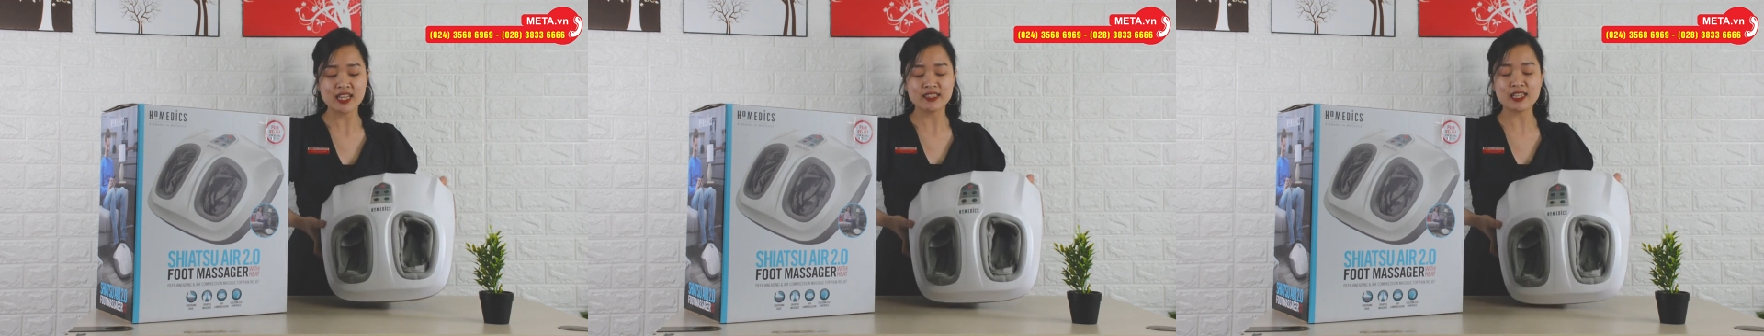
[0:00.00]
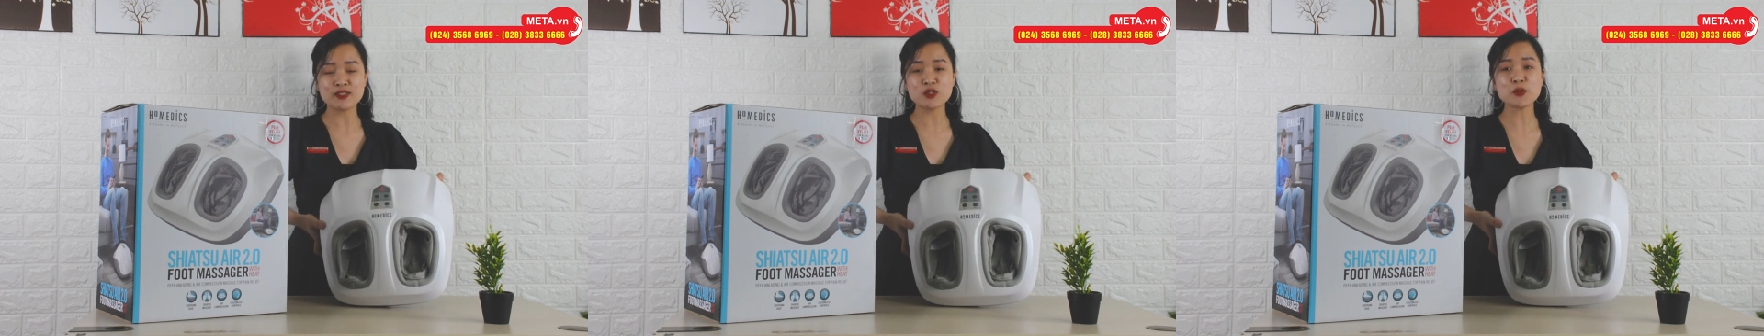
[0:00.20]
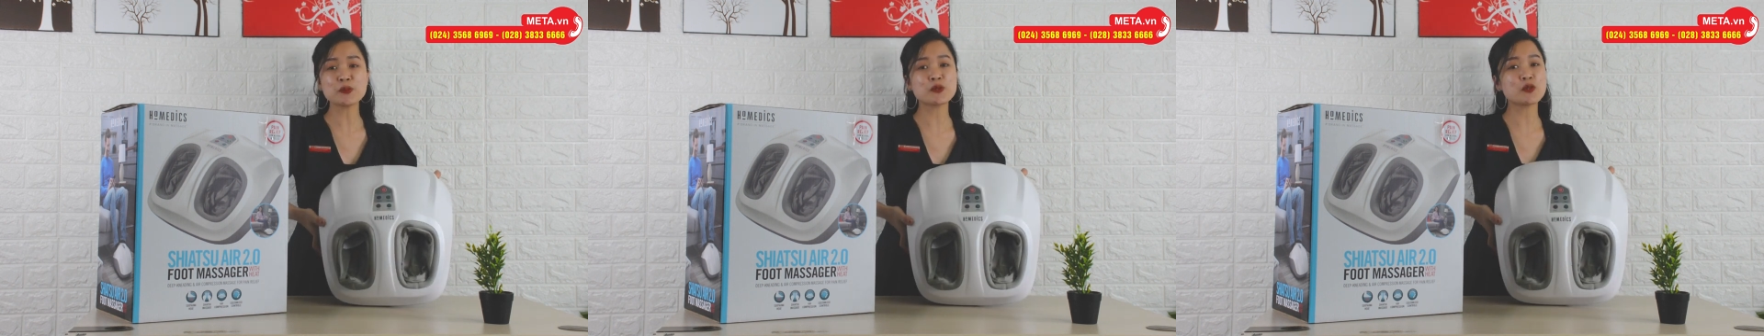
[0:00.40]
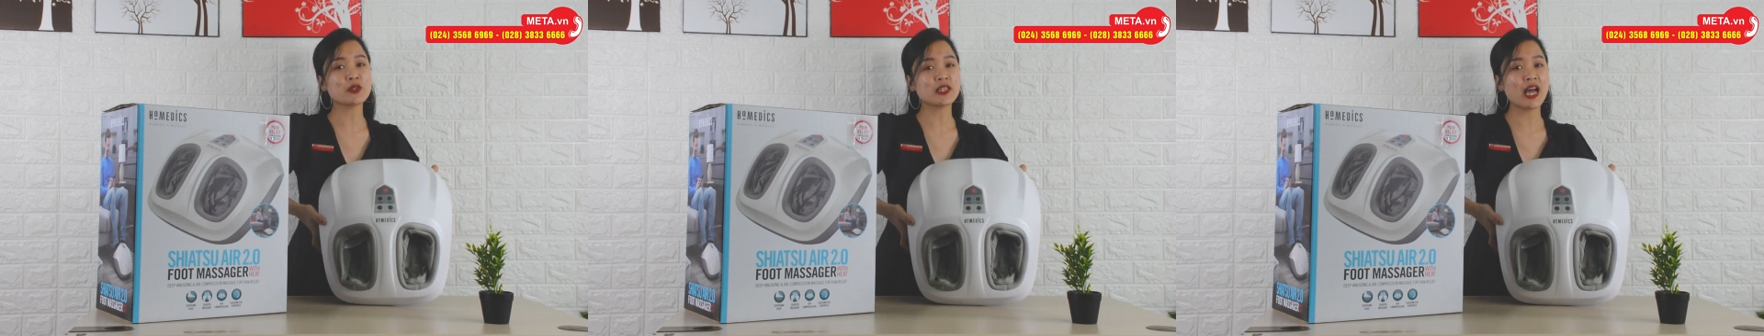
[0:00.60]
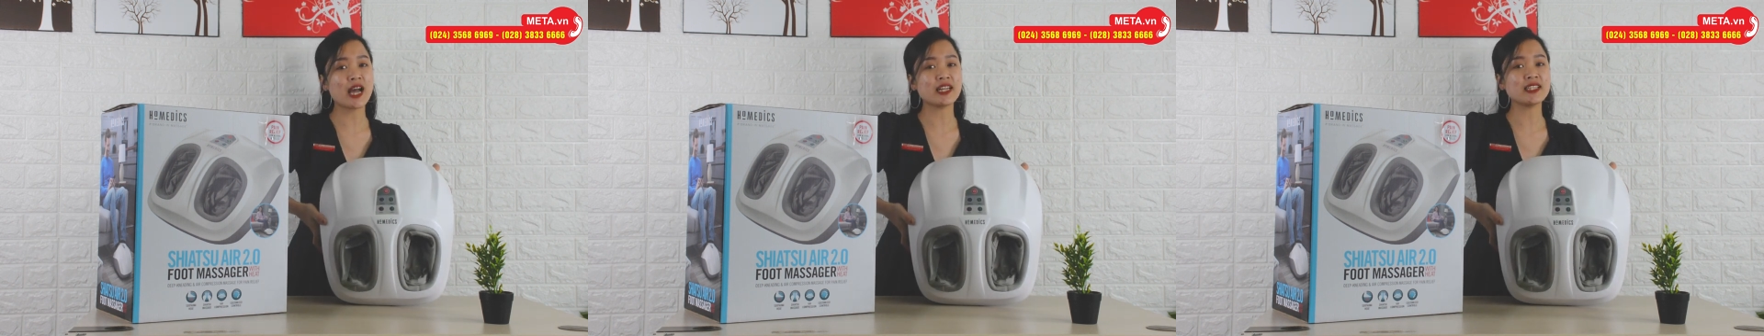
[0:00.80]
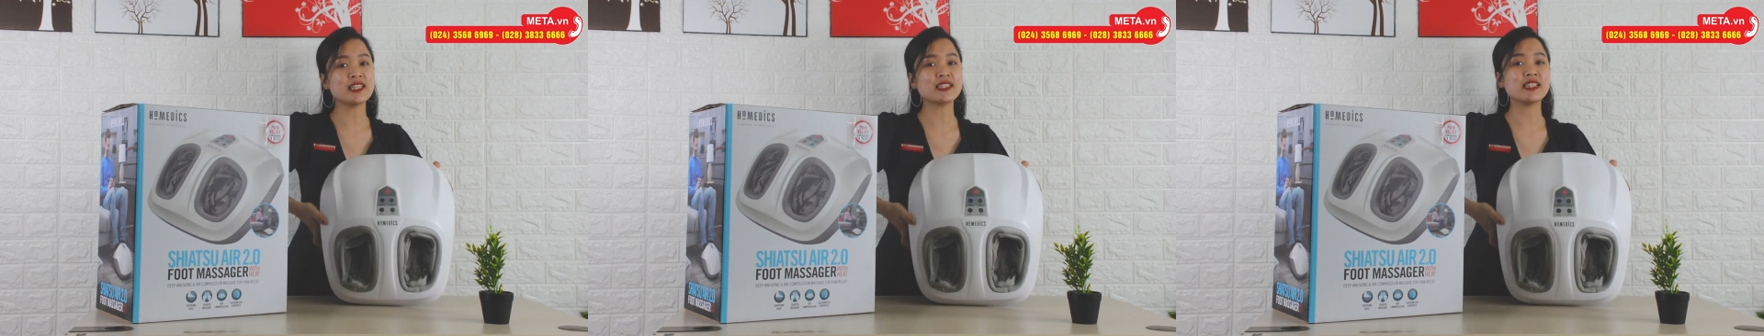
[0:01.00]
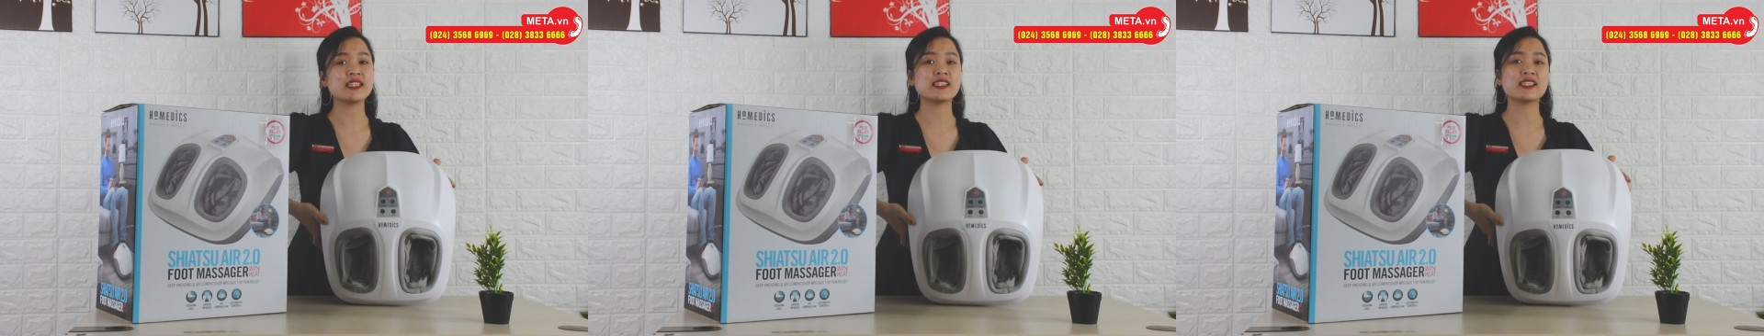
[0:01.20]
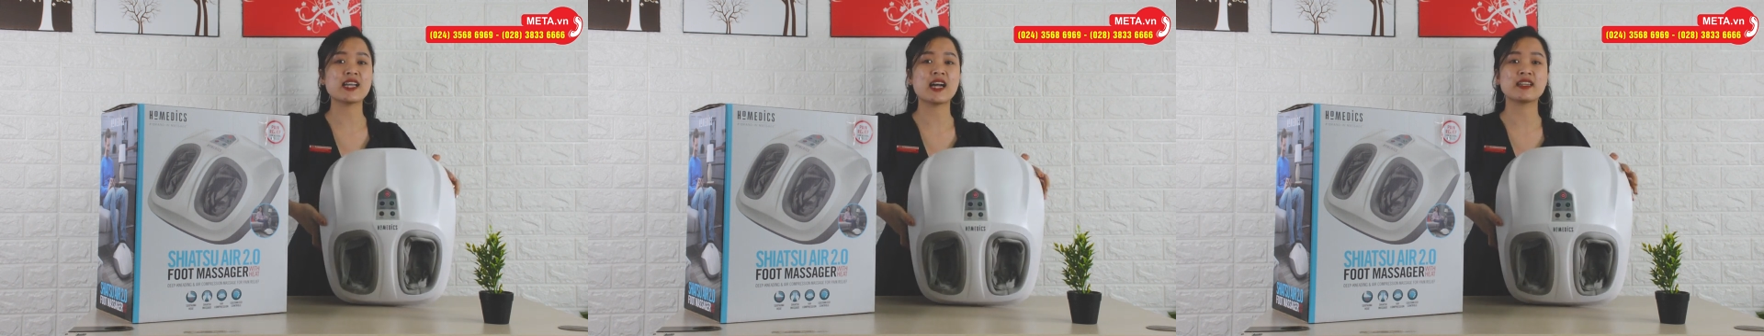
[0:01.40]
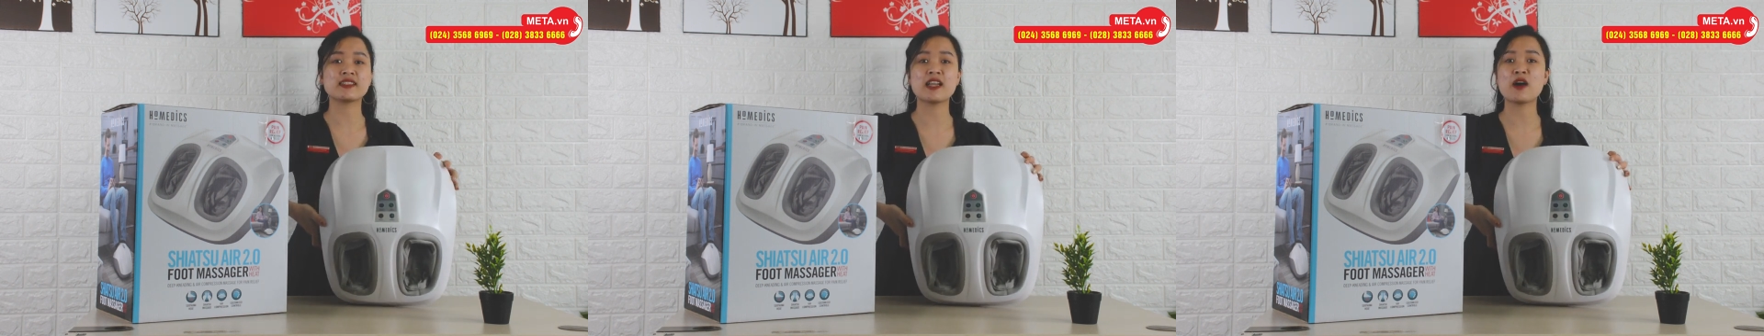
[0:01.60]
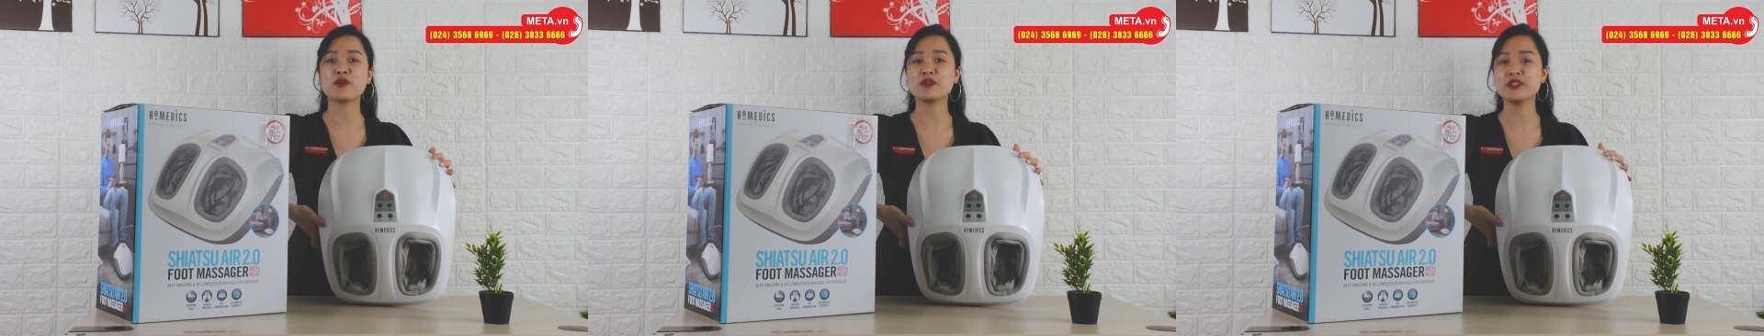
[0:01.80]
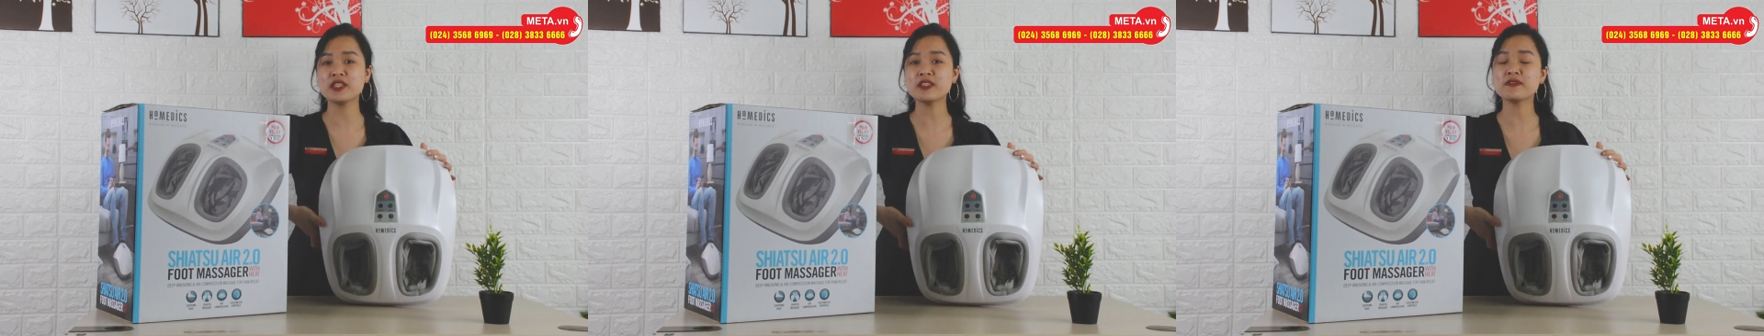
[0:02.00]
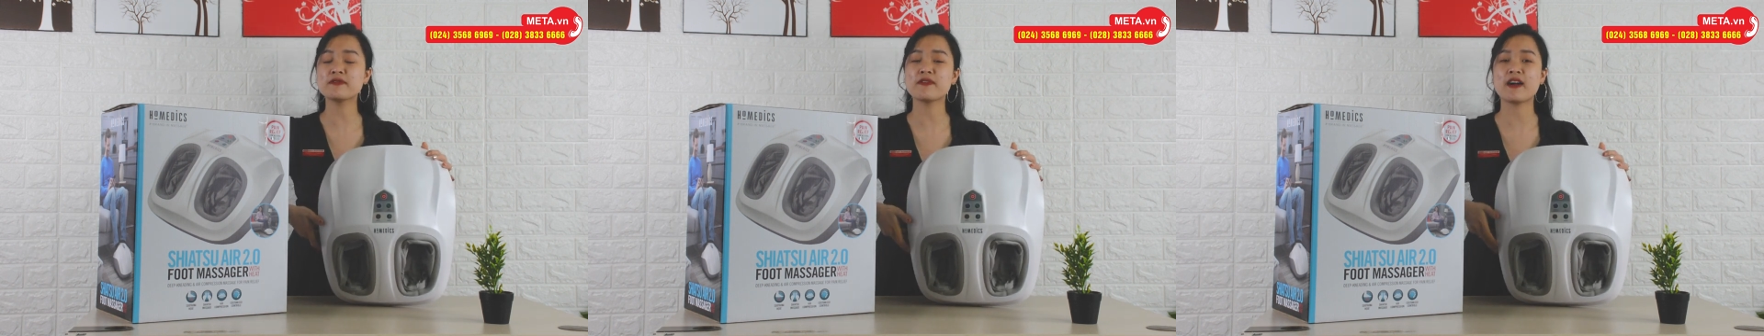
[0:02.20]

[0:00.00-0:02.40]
sẽ giúp xua tan đi tình trạng đau nhức